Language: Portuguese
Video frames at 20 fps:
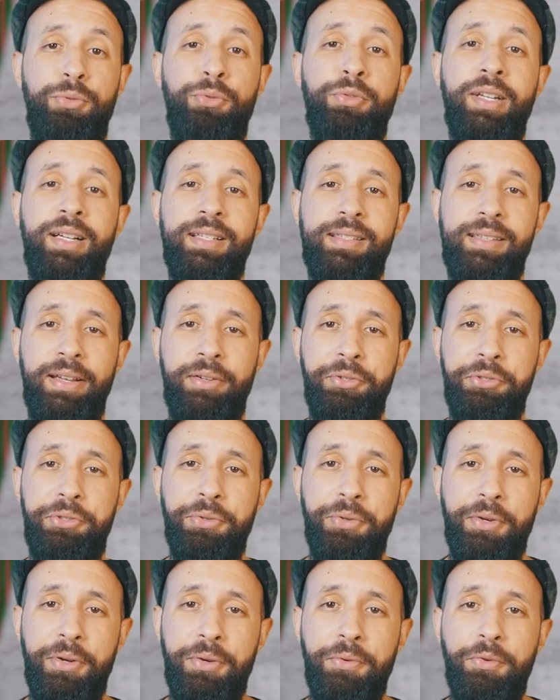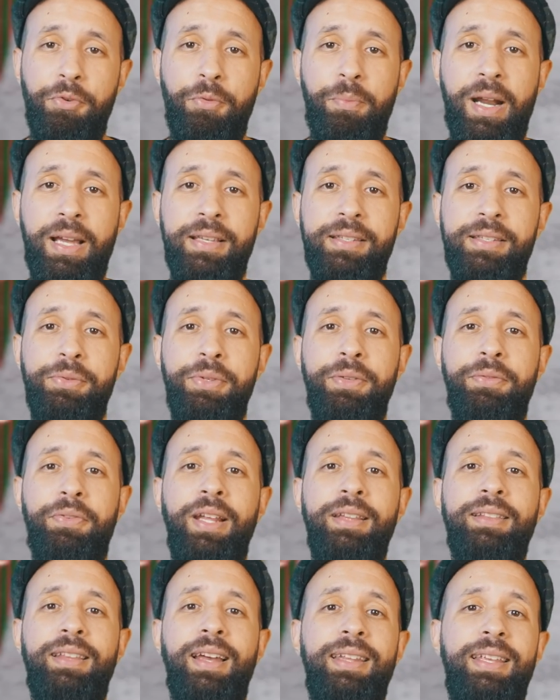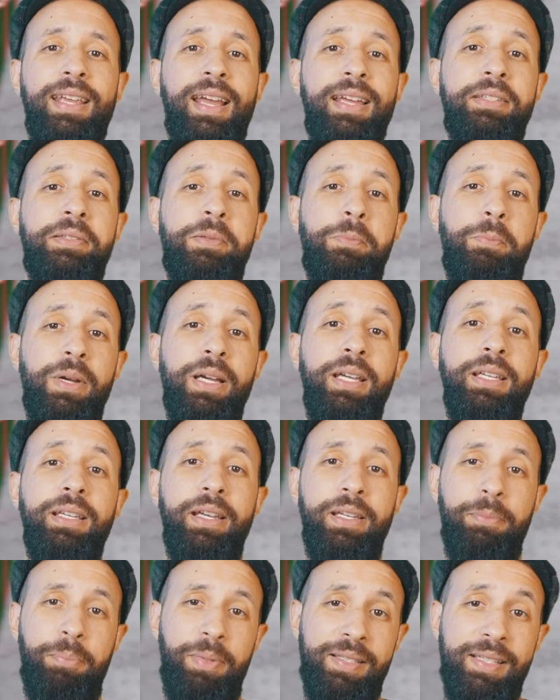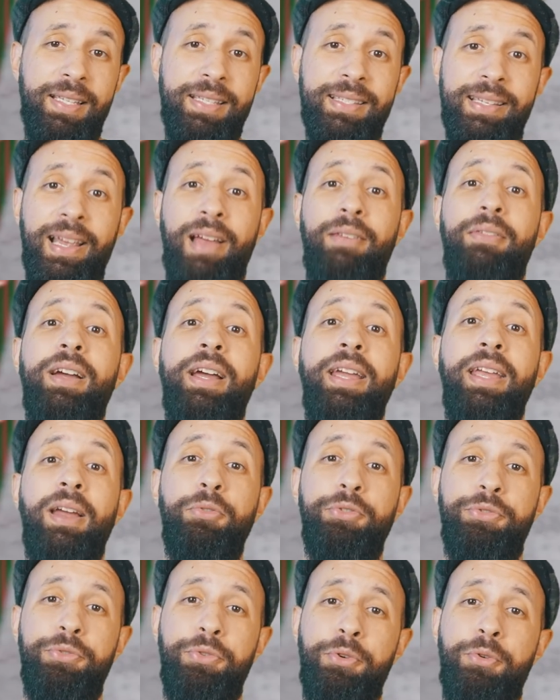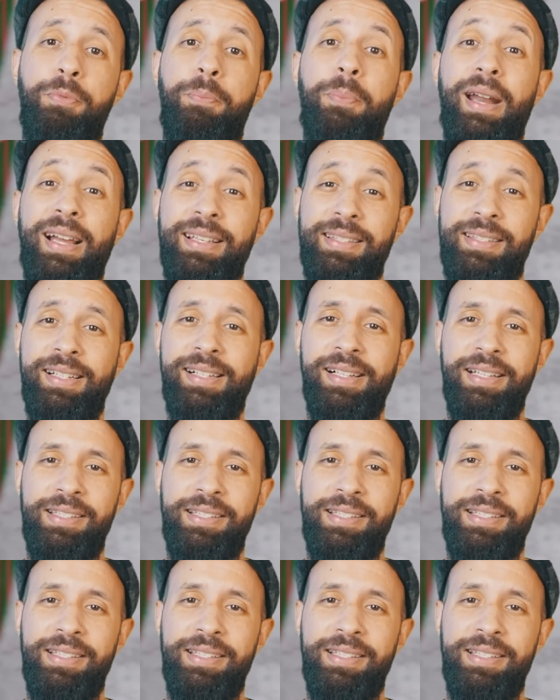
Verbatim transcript: No terceiro jogo, o Brasil enfrentaria a Espanha e precisava ganhar um jogo para se